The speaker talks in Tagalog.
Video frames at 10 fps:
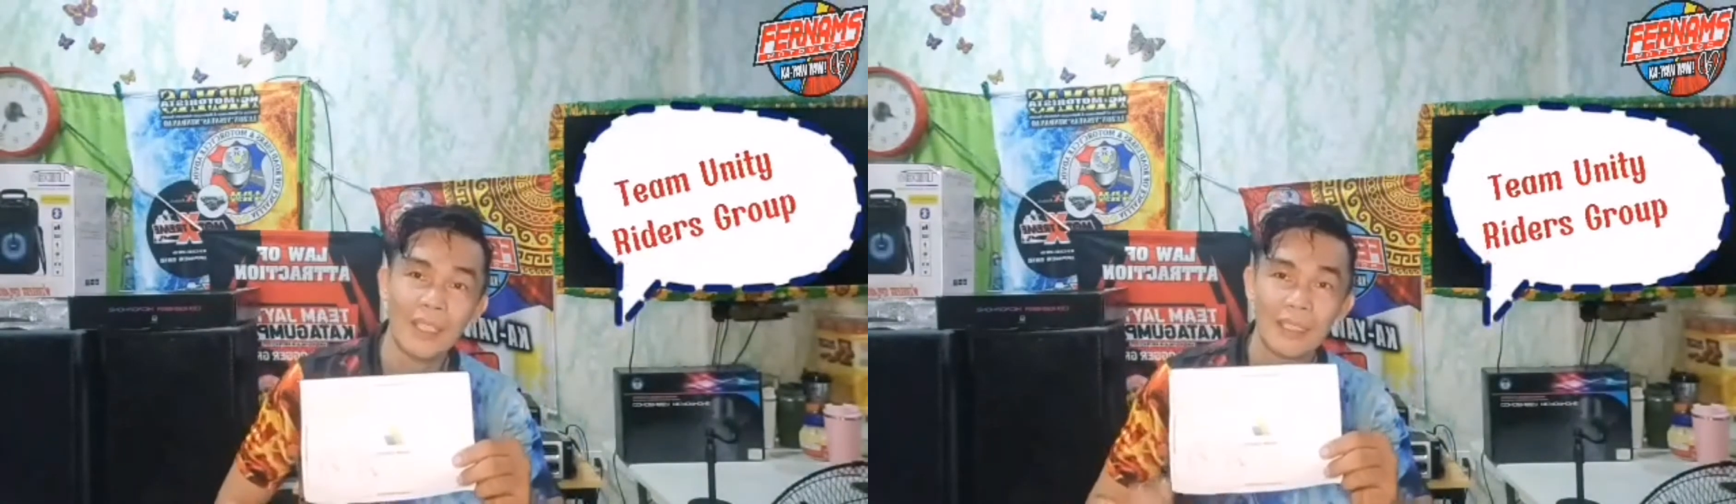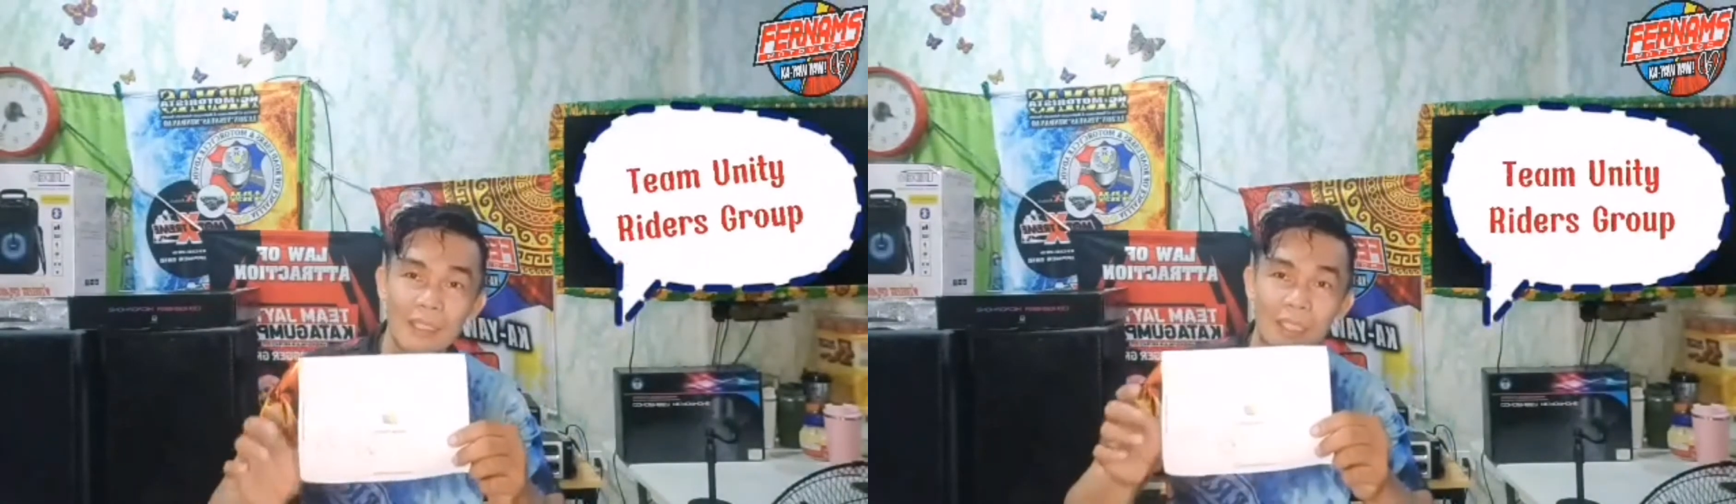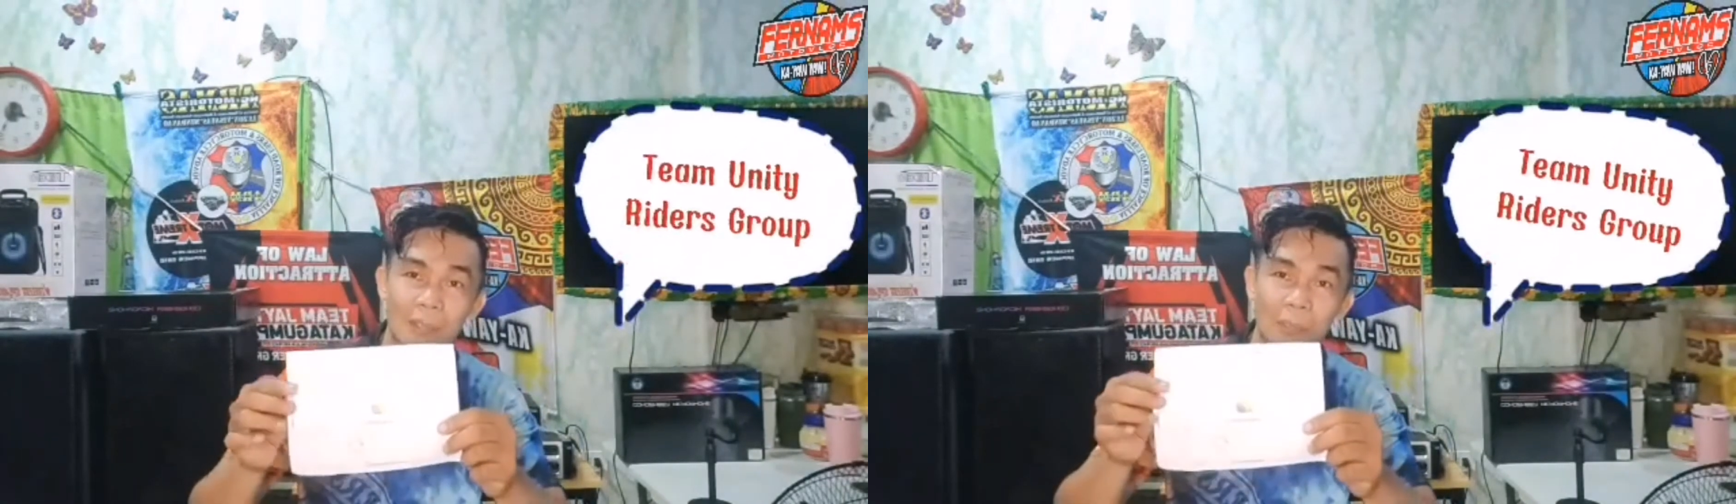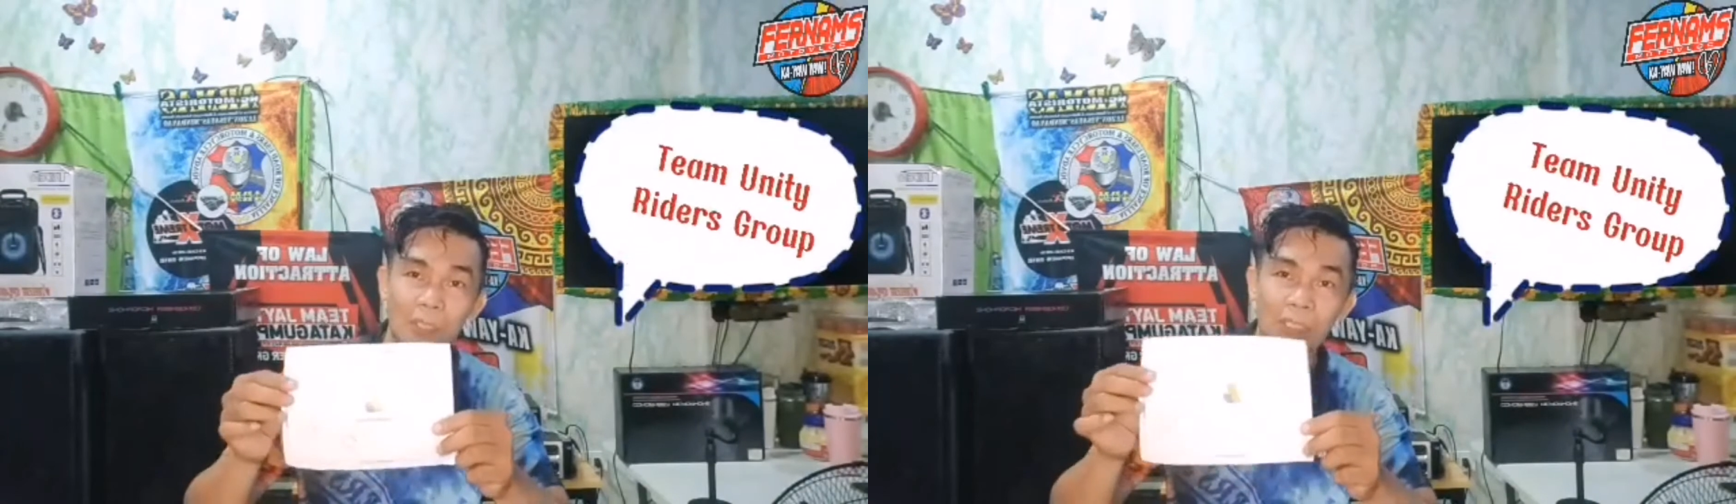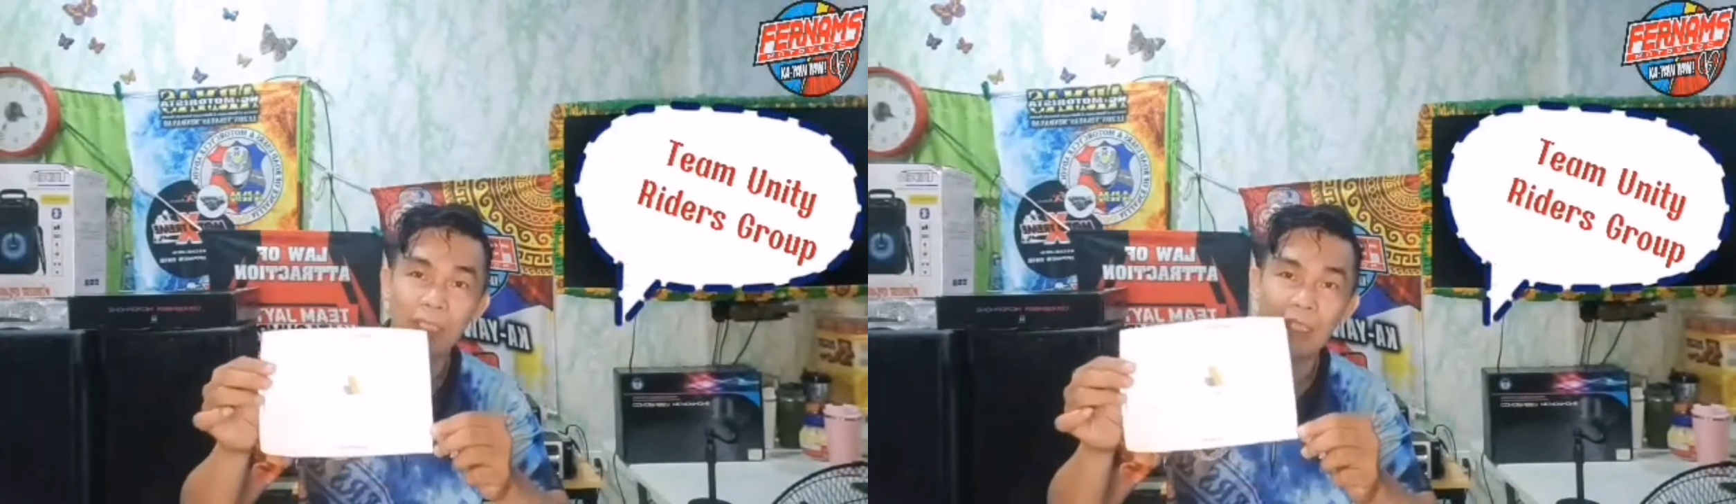At sana
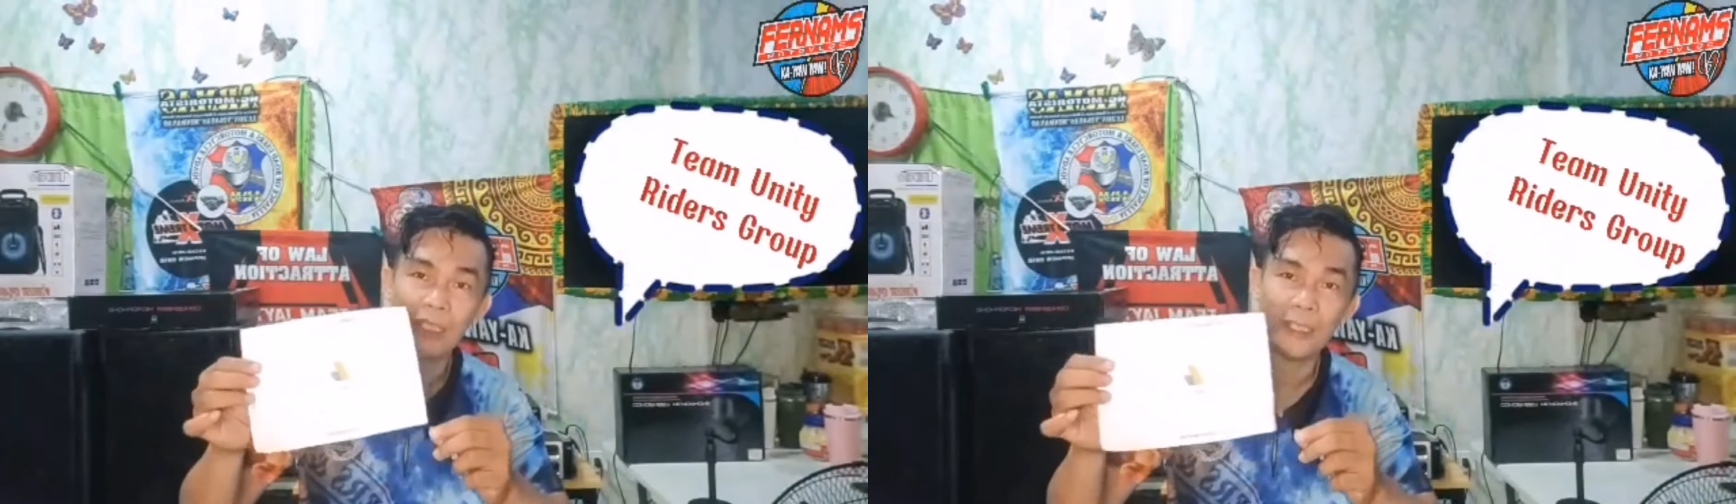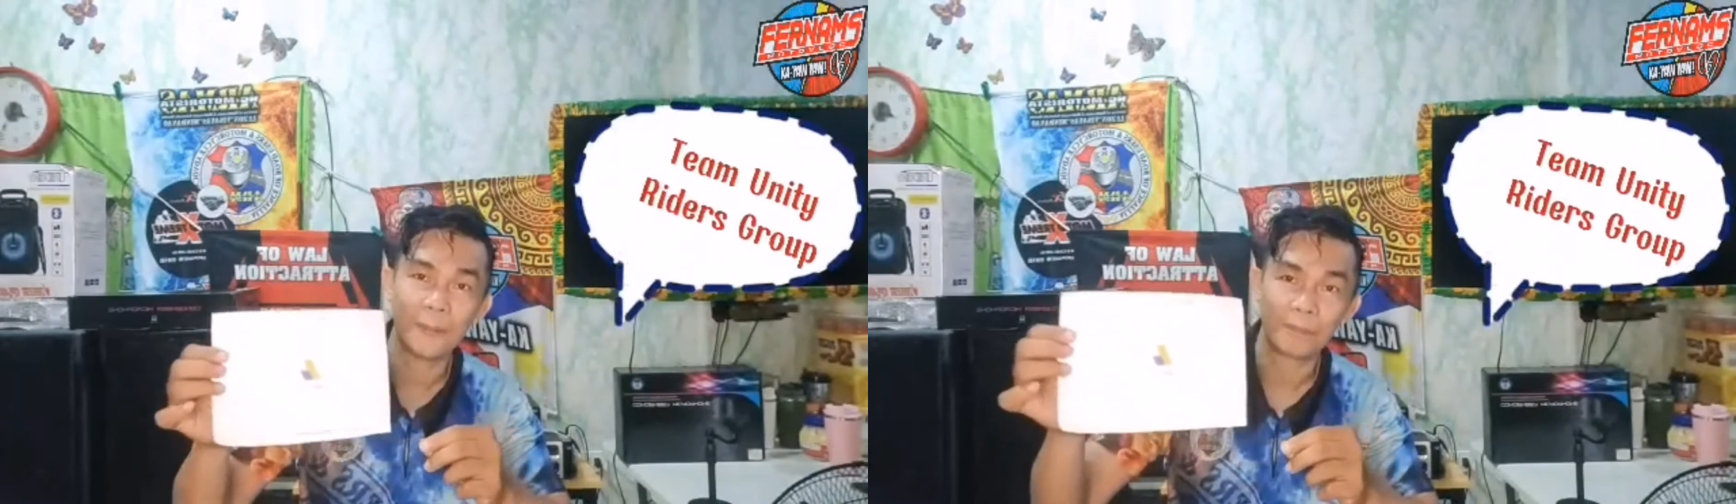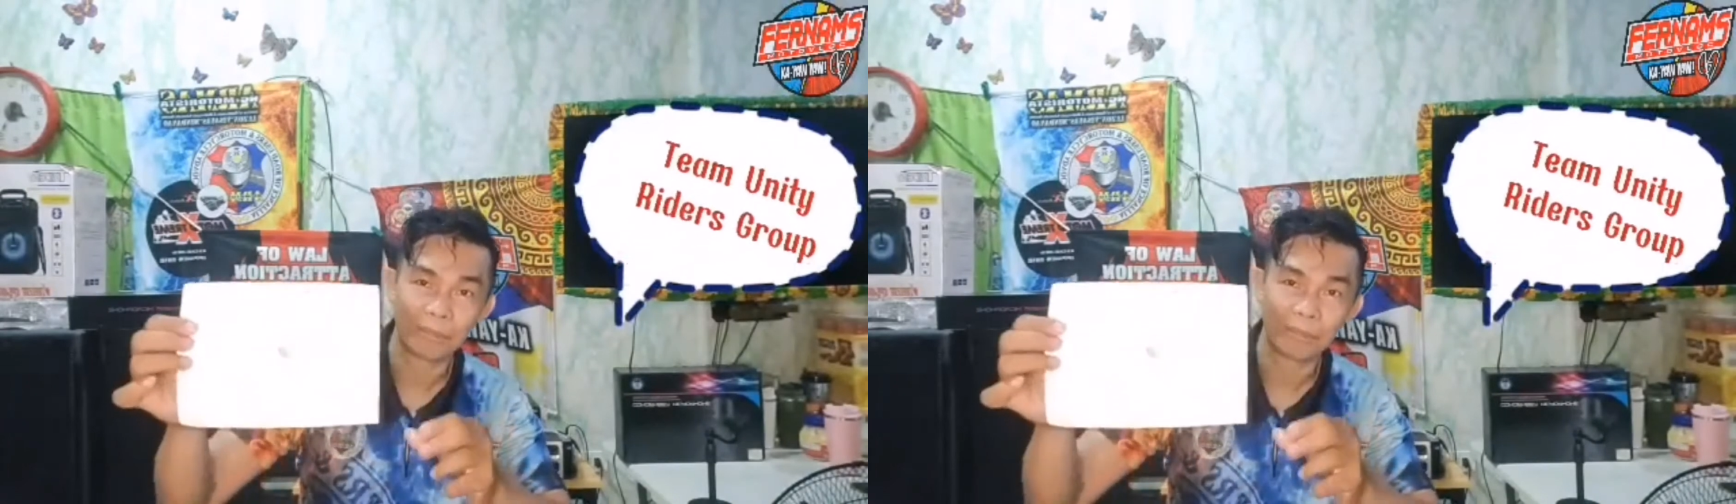po uh, ah,